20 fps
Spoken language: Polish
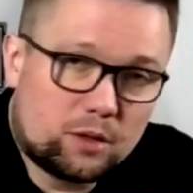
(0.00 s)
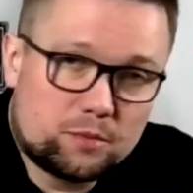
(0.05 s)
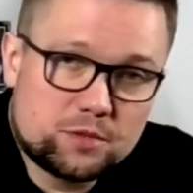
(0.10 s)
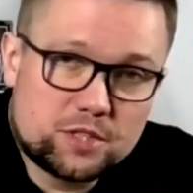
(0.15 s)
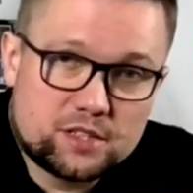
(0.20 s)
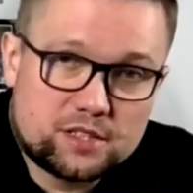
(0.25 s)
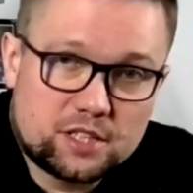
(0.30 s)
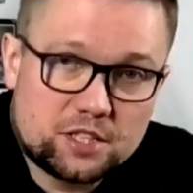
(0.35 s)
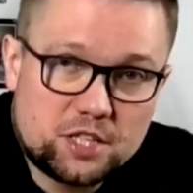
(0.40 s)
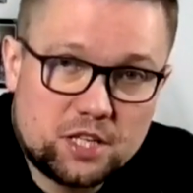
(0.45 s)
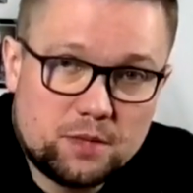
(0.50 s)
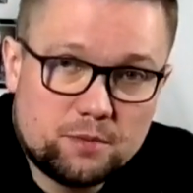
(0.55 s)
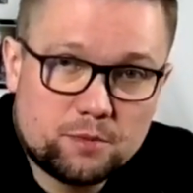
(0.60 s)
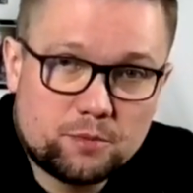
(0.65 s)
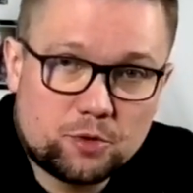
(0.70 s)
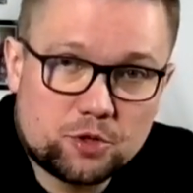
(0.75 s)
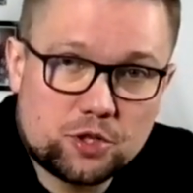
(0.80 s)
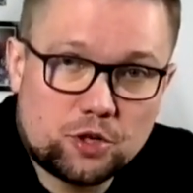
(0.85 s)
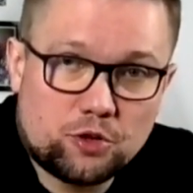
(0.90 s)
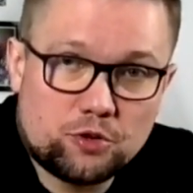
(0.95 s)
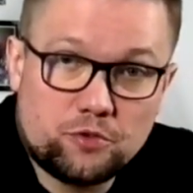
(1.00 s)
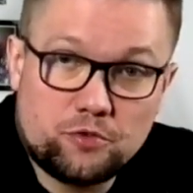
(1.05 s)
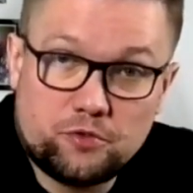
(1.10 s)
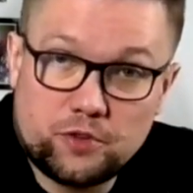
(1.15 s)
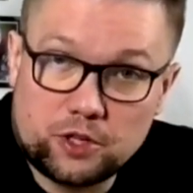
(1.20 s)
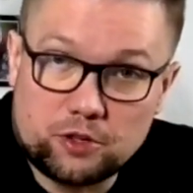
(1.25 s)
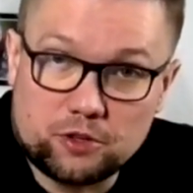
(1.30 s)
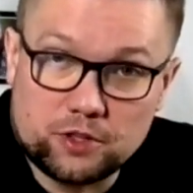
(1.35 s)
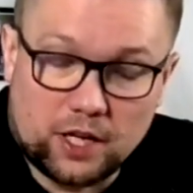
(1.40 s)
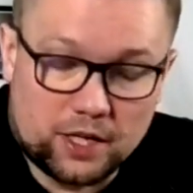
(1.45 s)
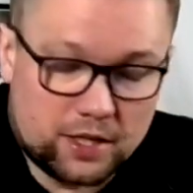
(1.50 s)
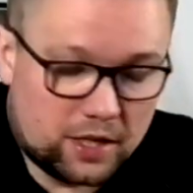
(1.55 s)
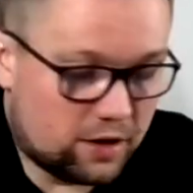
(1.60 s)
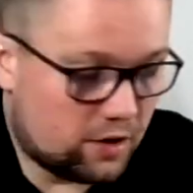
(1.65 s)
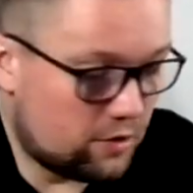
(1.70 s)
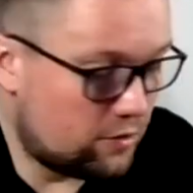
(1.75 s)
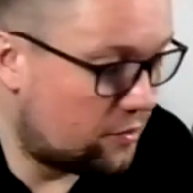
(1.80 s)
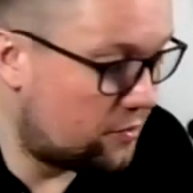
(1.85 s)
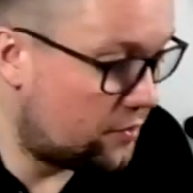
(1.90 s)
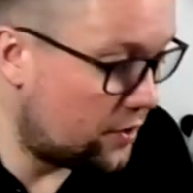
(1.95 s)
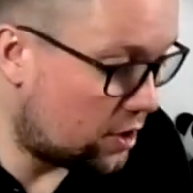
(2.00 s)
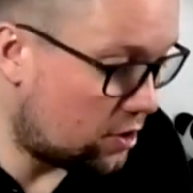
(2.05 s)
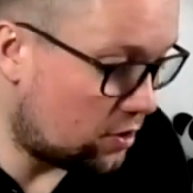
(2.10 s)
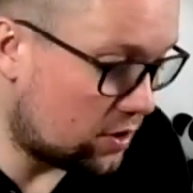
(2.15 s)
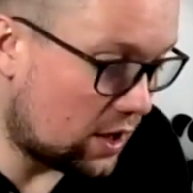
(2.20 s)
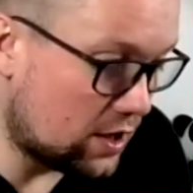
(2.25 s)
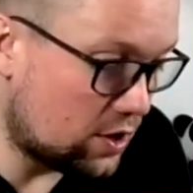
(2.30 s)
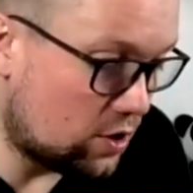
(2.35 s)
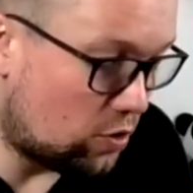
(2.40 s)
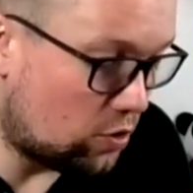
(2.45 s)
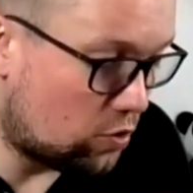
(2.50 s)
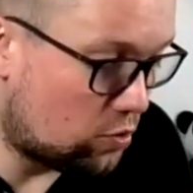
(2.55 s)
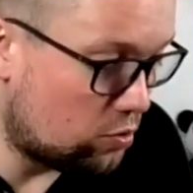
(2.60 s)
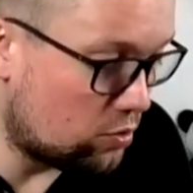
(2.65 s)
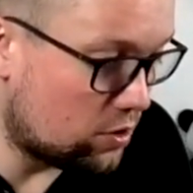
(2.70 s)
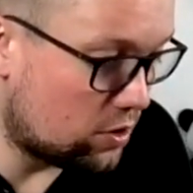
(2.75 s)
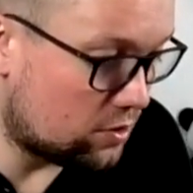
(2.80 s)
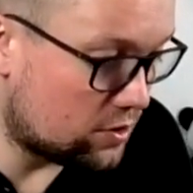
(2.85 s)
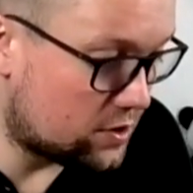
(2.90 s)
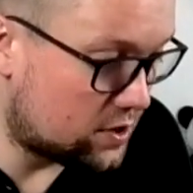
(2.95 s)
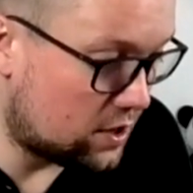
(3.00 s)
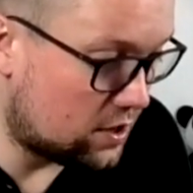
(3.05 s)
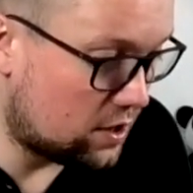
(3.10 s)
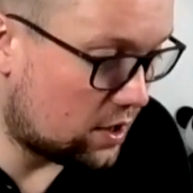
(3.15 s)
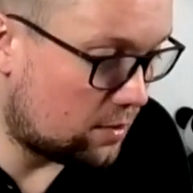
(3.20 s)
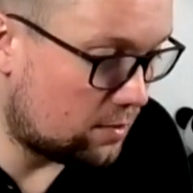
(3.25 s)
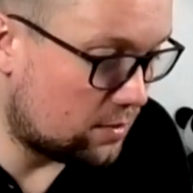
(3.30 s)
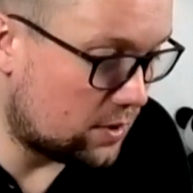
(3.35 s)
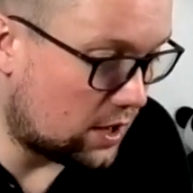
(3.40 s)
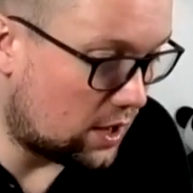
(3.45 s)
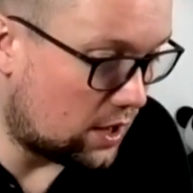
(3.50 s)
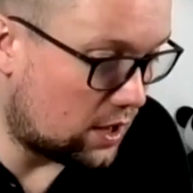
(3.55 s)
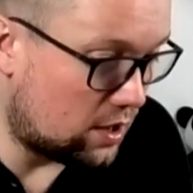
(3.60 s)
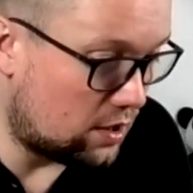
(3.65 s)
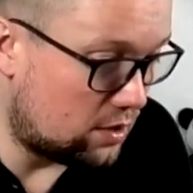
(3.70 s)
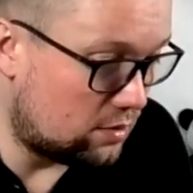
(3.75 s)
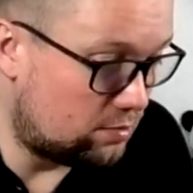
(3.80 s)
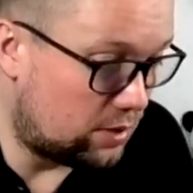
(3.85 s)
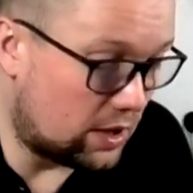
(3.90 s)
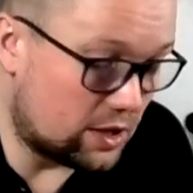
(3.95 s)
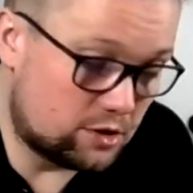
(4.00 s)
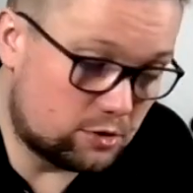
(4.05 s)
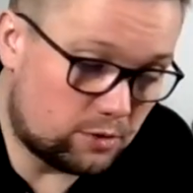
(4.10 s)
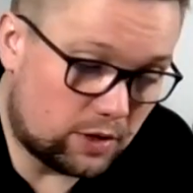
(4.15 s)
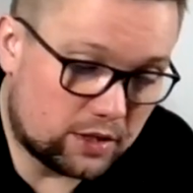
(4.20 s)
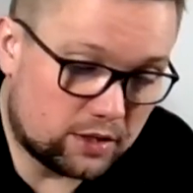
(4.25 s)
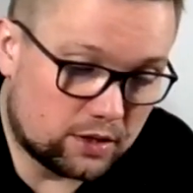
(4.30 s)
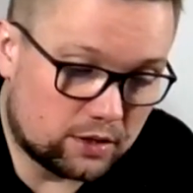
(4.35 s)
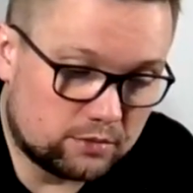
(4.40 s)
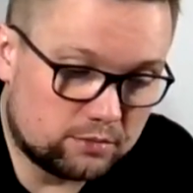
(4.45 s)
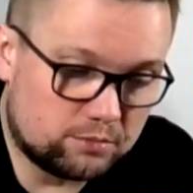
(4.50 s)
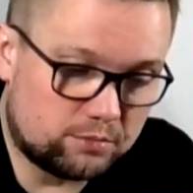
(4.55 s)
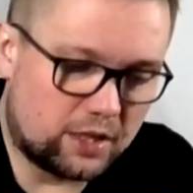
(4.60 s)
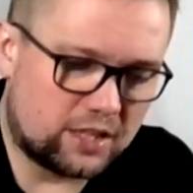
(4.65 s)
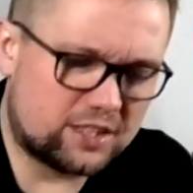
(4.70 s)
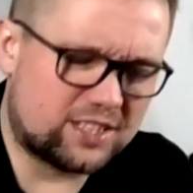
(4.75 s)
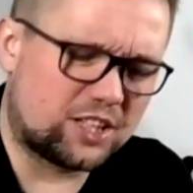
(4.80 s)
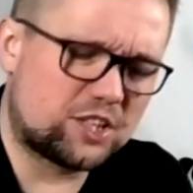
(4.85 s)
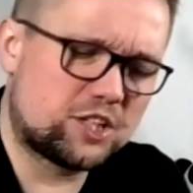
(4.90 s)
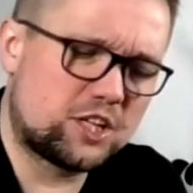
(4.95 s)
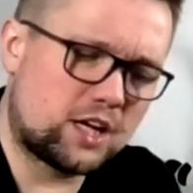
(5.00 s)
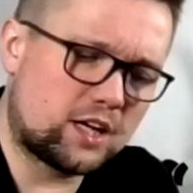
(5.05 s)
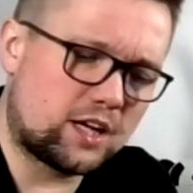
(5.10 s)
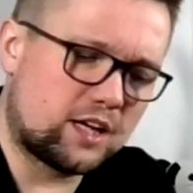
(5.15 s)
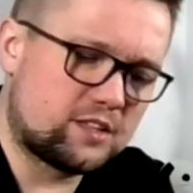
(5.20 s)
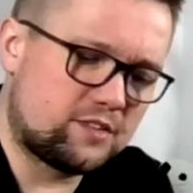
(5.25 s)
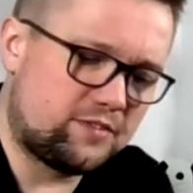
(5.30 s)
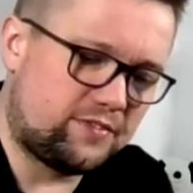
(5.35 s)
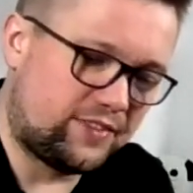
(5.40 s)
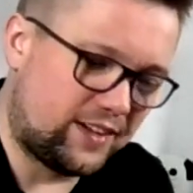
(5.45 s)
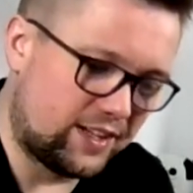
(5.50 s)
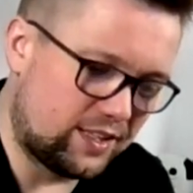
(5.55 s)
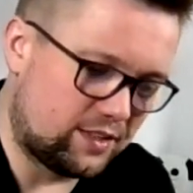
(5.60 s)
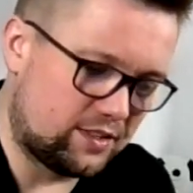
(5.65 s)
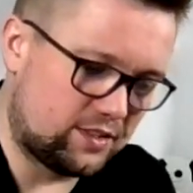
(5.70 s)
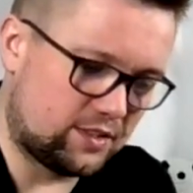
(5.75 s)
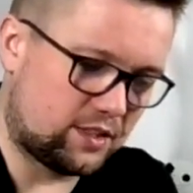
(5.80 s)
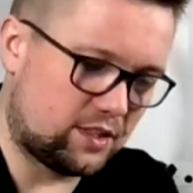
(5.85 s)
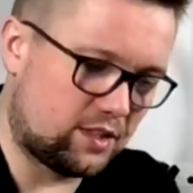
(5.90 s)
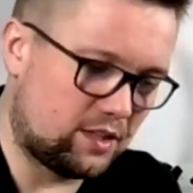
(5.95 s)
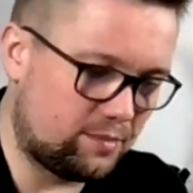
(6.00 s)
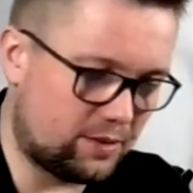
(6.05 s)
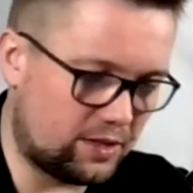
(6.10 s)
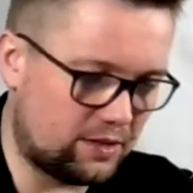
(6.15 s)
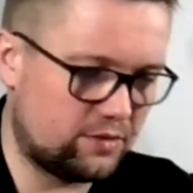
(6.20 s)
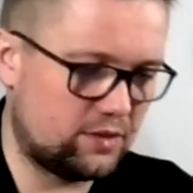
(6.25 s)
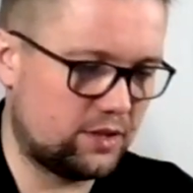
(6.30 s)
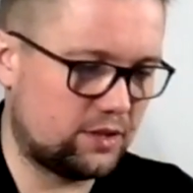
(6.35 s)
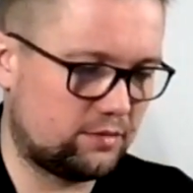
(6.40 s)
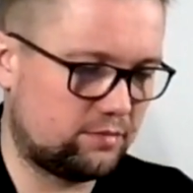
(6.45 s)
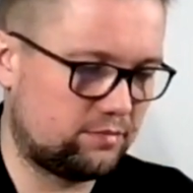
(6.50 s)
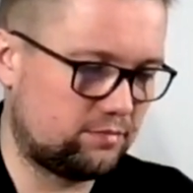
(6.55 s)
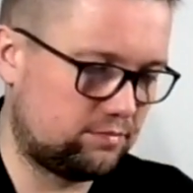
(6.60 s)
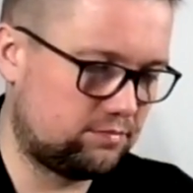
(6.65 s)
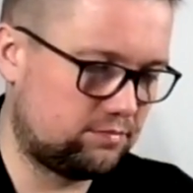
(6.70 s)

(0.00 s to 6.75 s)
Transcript: dobrze, zacznijmy może od wykonania. Wykonanie ogólnie oceniam na bardzo ładne. Bar ta księga jest fajna, jest taka naprawdę